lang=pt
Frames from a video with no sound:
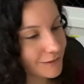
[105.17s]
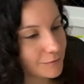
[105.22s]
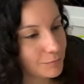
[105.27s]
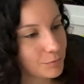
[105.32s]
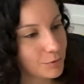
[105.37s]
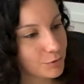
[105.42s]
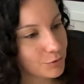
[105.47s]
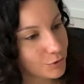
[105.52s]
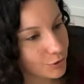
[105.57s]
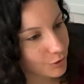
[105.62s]

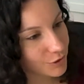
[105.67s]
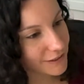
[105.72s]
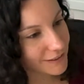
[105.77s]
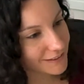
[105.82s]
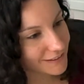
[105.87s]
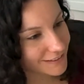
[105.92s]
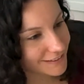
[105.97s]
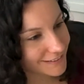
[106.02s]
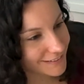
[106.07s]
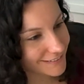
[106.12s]
pro
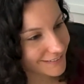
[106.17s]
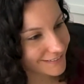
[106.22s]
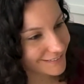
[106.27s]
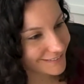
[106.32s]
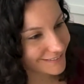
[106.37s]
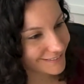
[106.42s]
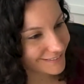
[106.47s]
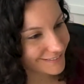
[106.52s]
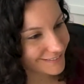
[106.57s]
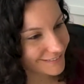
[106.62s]
2.
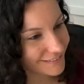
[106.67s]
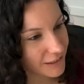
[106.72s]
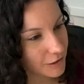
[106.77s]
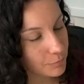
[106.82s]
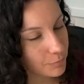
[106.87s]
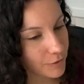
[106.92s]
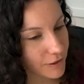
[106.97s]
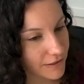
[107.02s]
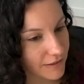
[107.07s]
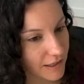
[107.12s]
Então,
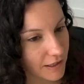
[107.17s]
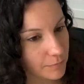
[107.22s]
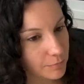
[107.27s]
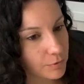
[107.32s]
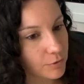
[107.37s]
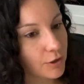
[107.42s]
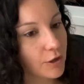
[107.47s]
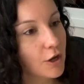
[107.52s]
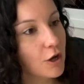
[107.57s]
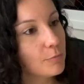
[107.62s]
por
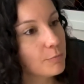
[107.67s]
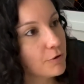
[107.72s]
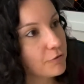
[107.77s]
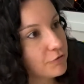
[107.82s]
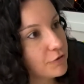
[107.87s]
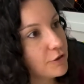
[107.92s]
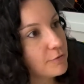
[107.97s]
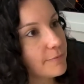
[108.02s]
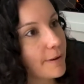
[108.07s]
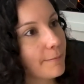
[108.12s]
exemplo, meu
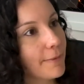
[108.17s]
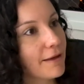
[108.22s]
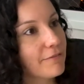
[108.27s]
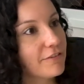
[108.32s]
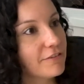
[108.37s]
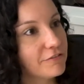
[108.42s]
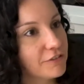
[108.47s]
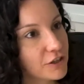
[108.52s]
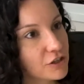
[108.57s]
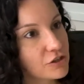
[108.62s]
filho
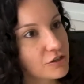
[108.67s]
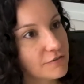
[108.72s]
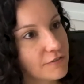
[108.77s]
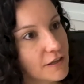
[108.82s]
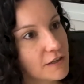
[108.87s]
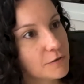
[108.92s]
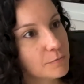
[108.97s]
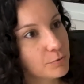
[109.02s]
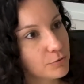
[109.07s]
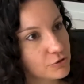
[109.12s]
mamava 20
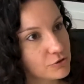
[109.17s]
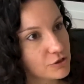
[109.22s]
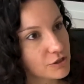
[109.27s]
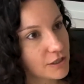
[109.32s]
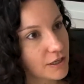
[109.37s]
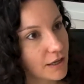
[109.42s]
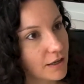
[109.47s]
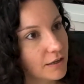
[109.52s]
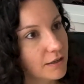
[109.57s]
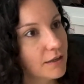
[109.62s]
vezes por
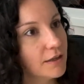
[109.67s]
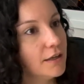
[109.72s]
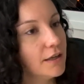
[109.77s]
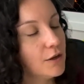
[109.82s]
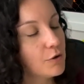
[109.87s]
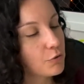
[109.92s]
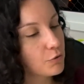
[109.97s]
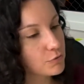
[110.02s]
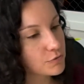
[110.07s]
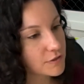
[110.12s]
dia.
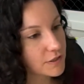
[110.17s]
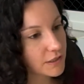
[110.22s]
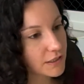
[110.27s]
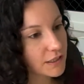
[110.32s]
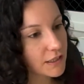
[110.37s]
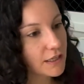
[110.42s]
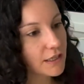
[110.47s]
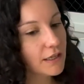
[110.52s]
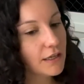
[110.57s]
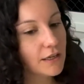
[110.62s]
Eu
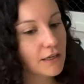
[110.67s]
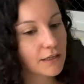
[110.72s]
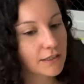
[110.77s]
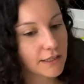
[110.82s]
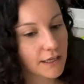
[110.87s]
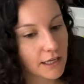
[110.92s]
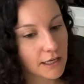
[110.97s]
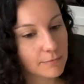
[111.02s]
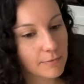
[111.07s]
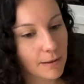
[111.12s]
consegui
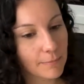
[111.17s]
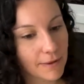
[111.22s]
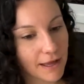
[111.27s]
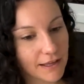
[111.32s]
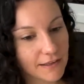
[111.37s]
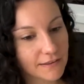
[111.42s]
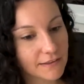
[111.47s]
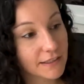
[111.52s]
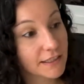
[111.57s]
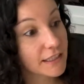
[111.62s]
que ele
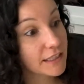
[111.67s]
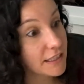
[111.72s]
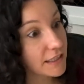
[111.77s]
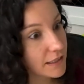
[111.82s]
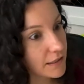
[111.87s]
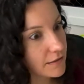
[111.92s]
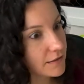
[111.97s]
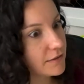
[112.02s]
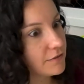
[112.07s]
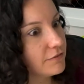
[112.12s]
mamasse
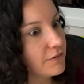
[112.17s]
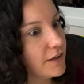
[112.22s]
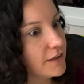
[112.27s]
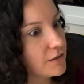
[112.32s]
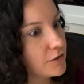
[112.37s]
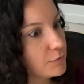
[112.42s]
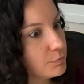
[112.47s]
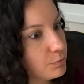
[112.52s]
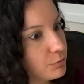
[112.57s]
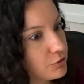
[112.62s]
15
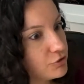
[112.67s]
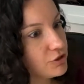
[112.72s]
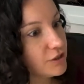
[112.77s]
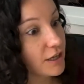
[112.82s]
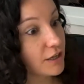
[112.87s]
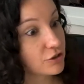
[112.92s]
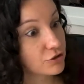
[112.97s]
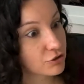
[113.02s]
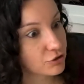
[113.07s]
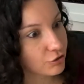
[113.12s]
vezes por
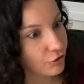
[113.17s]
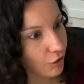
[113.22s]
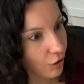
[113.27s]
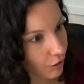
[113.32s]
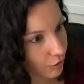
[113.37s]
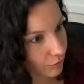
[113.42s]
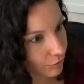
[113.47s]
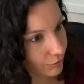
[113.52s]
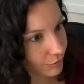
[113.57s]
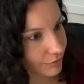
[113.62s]
dia.
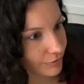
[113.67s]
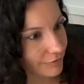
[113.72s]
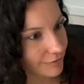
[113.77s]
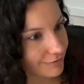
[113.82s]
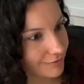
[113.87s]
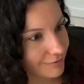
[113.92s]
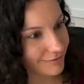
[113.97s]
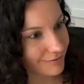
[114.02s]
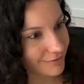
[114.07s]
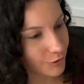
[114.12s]
Show!
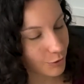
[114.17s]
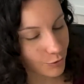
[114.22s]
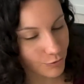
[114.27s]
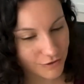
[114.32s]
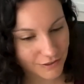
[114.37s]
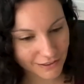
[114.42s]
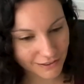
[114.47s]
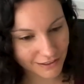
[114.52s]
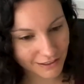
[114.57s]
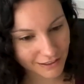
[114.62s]

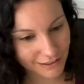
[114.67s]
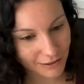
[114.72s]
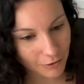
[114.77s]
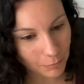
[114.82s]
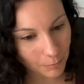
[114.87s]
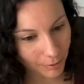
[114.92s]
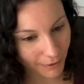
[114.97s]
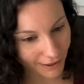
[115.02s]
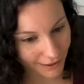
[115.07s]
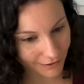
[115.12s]
Consegui dar
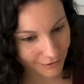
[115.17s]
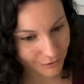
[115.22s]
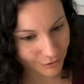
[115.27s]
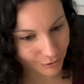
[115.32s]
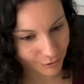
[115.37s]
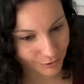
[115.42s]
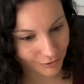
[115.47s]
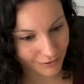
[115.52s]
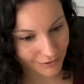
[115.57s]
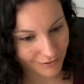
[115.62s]
um
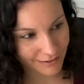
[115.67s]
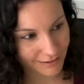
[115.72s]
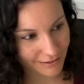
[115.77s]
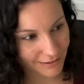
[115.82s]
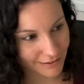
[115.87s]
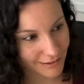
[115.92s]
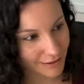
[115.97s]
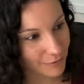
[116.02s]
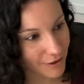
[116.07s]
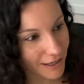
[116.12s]
passo.
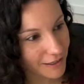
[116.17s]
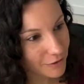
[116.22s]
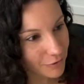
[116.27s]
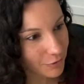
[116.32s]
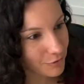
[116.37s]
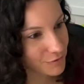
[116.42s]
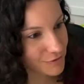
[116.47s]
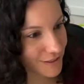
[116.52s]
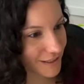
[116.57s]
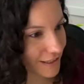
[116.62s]
Não é não
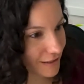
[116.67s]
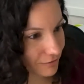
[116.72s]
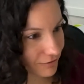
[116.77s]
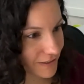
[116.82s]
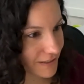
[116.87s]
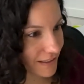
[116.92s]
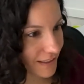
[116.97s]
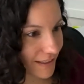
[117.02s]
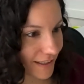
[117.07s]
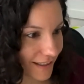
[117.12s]
conseguir
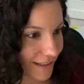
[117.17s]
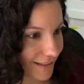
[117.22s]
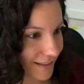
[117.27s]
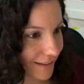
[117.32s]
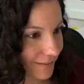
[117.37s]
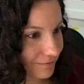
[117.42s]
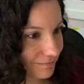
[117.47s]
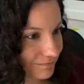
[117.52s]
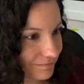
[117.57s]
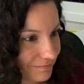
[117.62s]
fazer
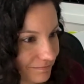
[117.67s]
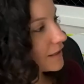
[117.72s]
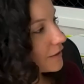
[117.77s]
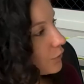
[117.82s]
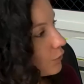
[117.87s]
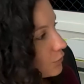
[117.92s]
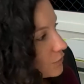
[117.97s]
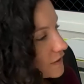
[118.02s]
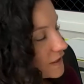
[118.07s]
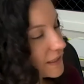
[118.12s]
nada.
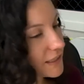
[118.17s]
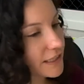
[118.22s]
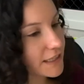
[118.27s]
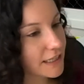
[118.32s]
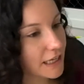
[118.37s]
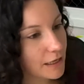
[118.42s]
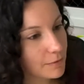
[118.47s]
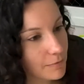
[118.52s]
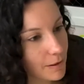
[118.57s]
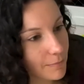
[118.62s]
Consegui
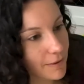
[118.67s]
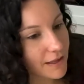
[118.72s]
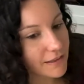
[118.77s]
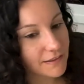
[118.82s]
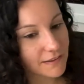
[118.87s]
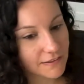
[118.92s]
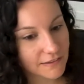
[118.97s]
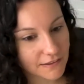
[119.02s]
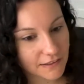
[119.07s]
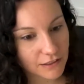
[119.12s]
que ele
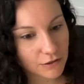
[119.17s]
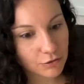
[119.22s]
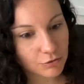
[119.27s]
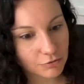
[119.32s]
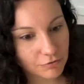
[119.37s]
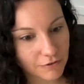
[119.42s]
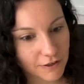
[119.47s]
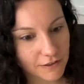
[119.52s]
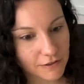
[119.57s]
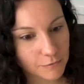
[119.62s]
mamasse
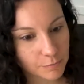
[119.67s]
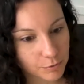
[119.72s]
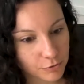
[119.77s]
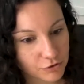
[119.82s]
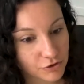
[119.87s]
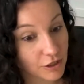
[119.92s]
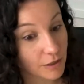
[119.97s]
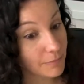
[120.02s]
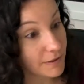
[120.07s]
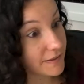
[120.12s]
cinco vezes por
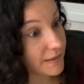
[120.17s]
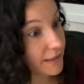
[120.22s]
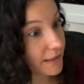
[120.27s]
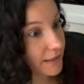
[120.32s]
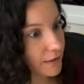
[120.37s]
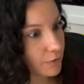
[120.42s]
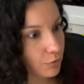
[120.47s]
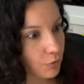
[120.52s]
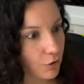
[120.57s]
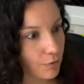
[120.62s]
dia, mas ele
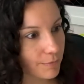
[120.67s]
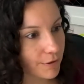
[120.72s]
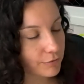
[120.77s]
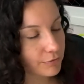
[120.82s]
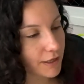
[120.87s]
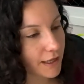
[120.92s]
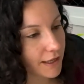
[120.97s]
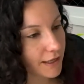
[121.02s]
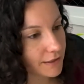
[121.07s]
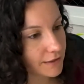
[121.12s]
não comeu
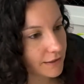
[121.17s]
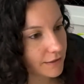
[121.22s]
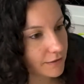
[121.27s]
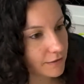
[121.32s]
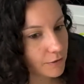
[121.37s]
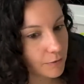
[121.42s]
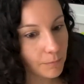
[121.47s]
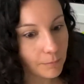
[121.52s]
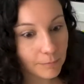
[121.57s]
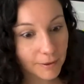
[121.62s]
nada.
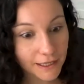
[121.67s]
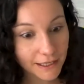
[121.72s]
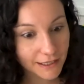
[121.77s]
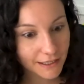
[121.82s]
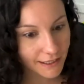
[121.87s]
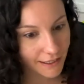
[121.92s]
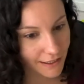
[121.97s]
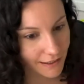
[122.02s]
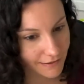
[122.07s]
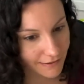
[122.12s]

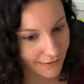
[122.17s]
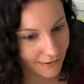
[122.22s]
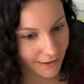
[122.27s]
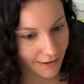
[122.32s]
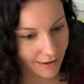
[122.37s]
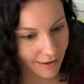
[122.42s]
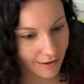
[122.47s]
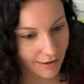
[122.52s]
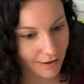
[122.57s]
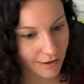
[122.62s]

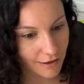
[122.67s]
Beleza!